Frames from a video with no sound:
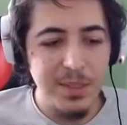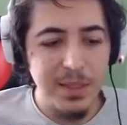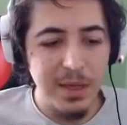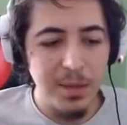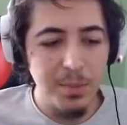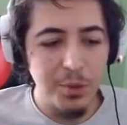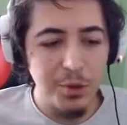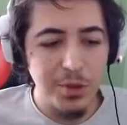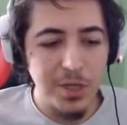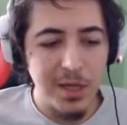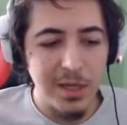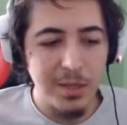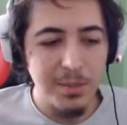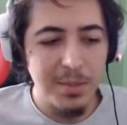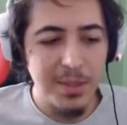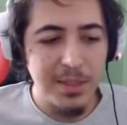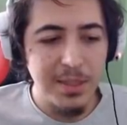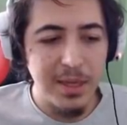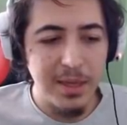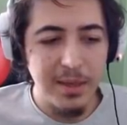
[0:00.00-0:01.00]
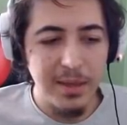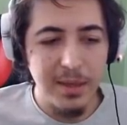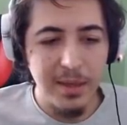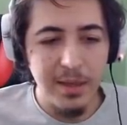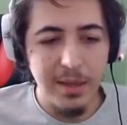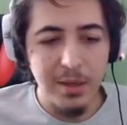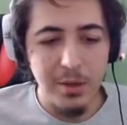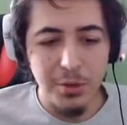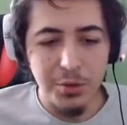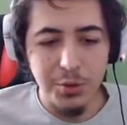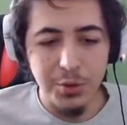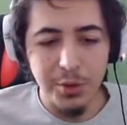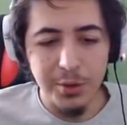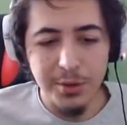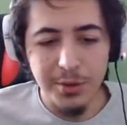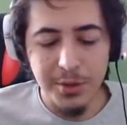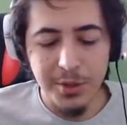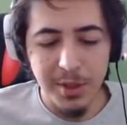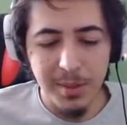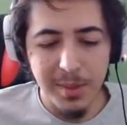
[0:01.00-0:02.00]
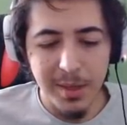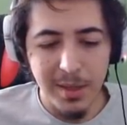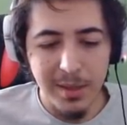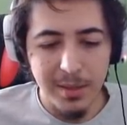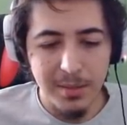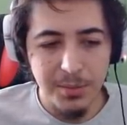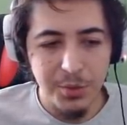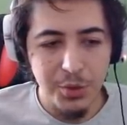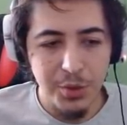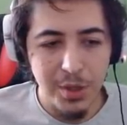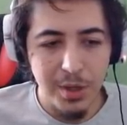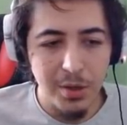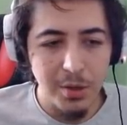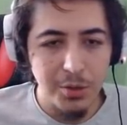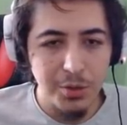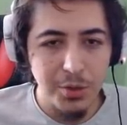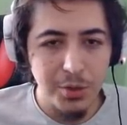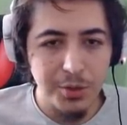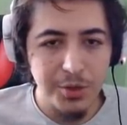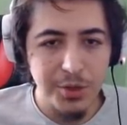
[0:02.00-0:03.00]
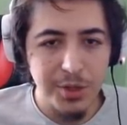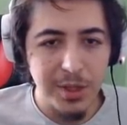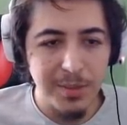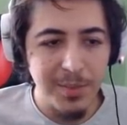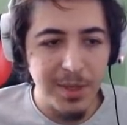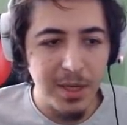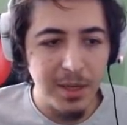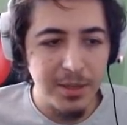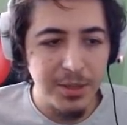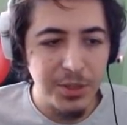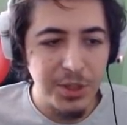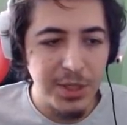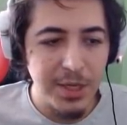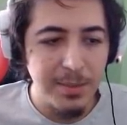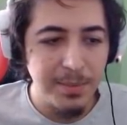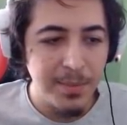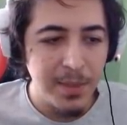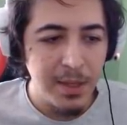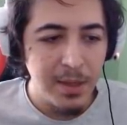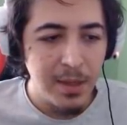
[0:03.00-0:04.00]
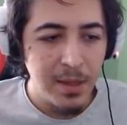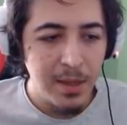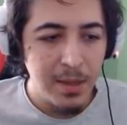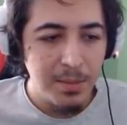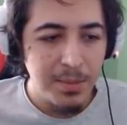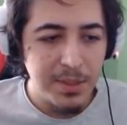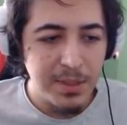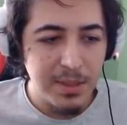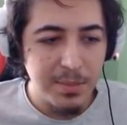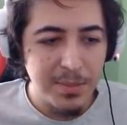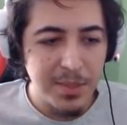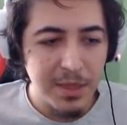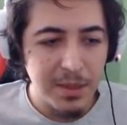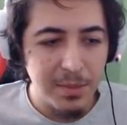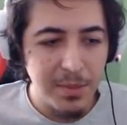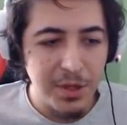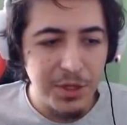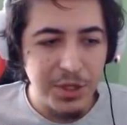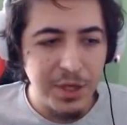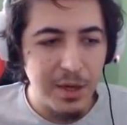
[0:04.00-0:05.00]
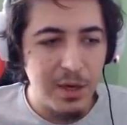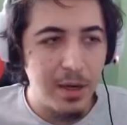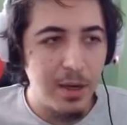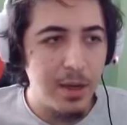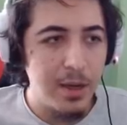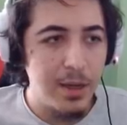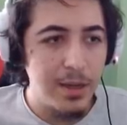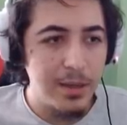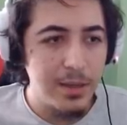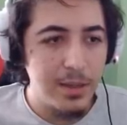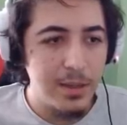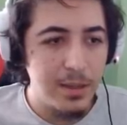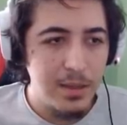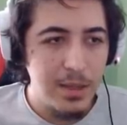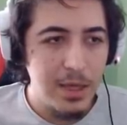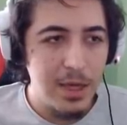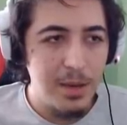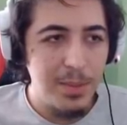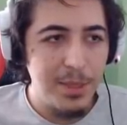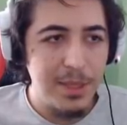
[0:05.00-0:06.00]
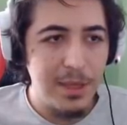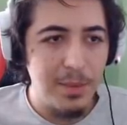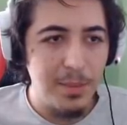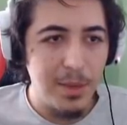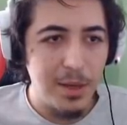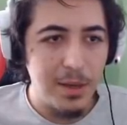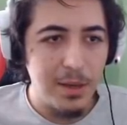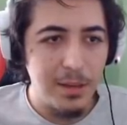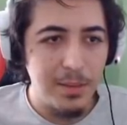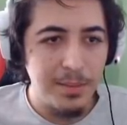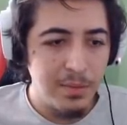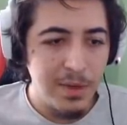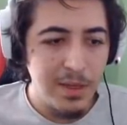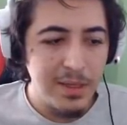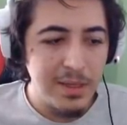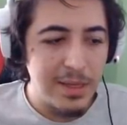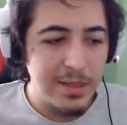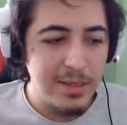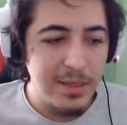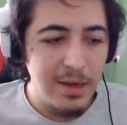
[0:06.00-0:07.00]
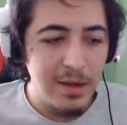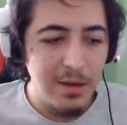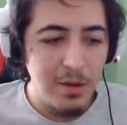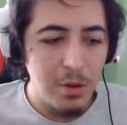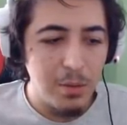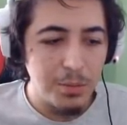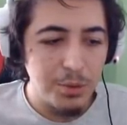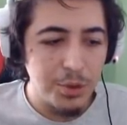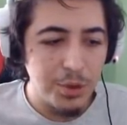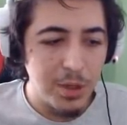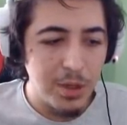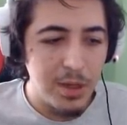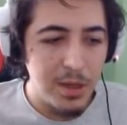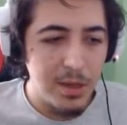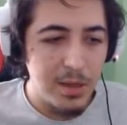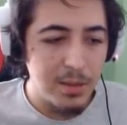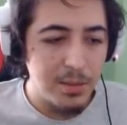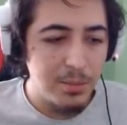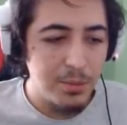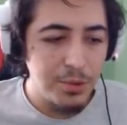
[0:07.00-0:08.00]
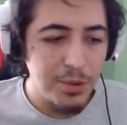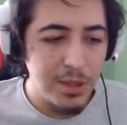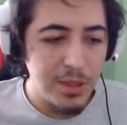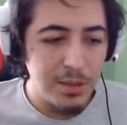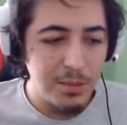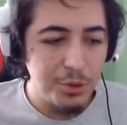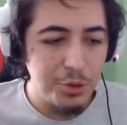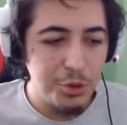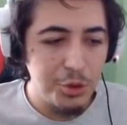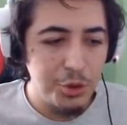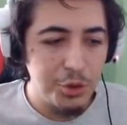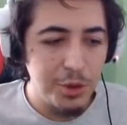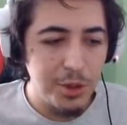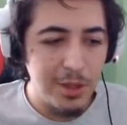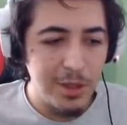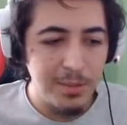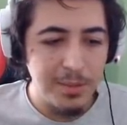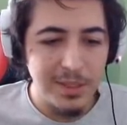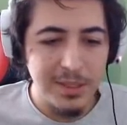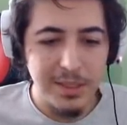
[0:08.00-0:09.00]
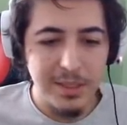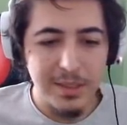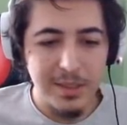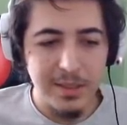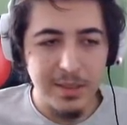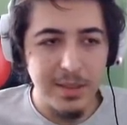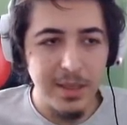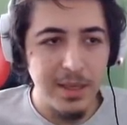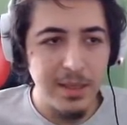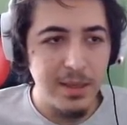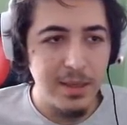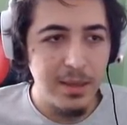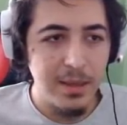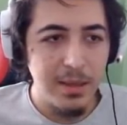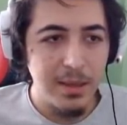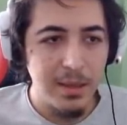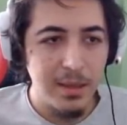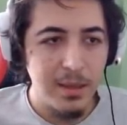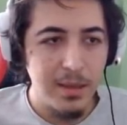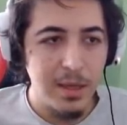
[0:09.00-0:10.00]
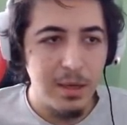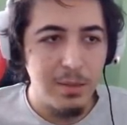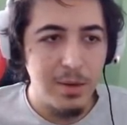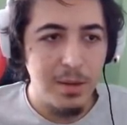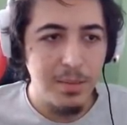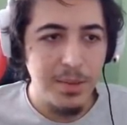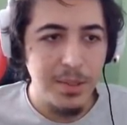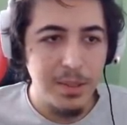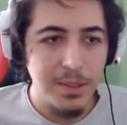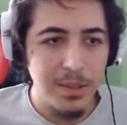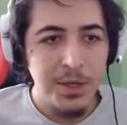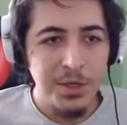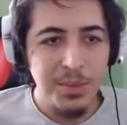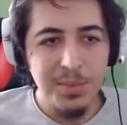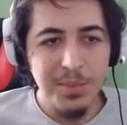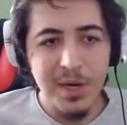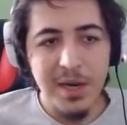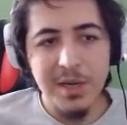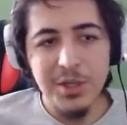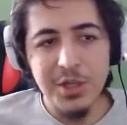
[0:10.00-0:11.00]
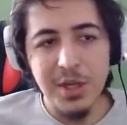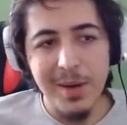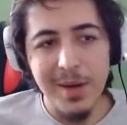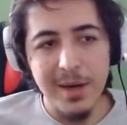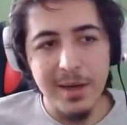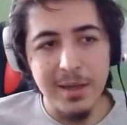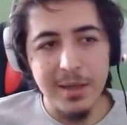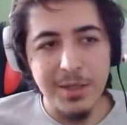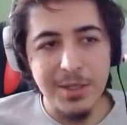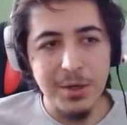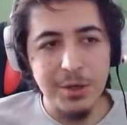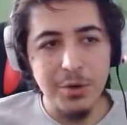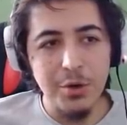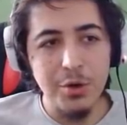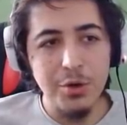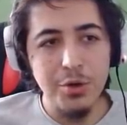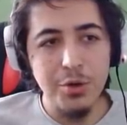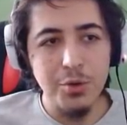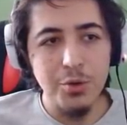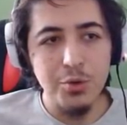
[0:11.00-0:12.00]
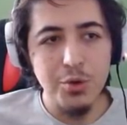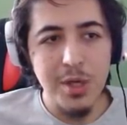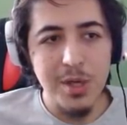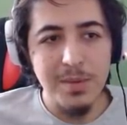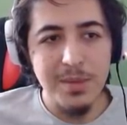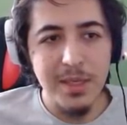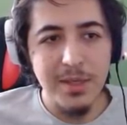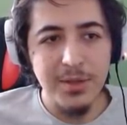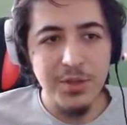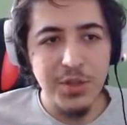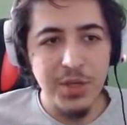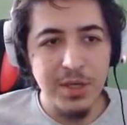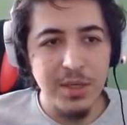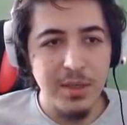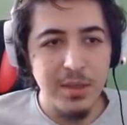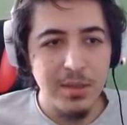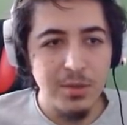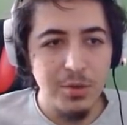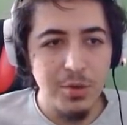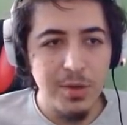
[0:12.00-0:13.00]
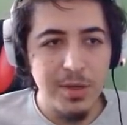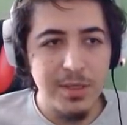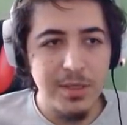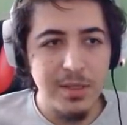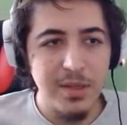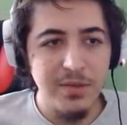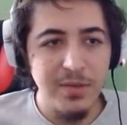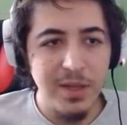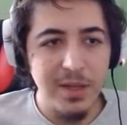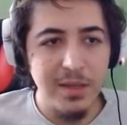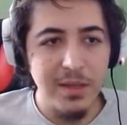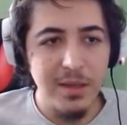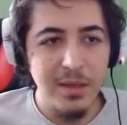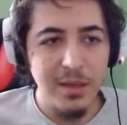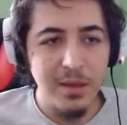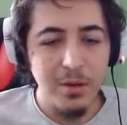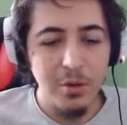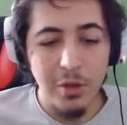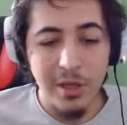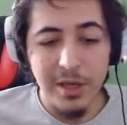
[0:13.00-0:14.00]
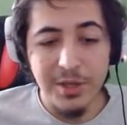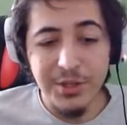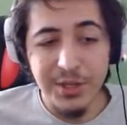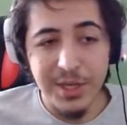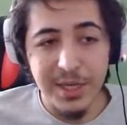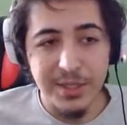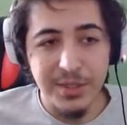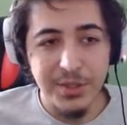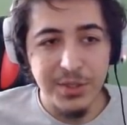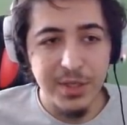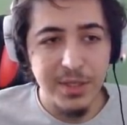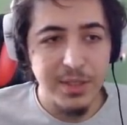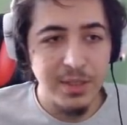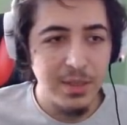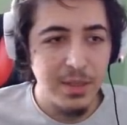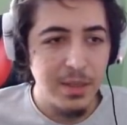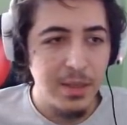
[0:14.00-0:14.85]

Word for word: tane pot aldım. Bir tane de kontrol totemi aldım. Şuraya kontrol totemini atacağım. Bizim takım ejderhayı aldı. Devam edelim bakalım. Vlad 6 level olmuş. Aa buradan da bir tutuştur alan dizgisizden. Tamamdır. Şimdi bırakacağım arkadaşlar. Koridoru üzerimize itecek. Sonrasında Vlad'ı kolayca keseceğiz.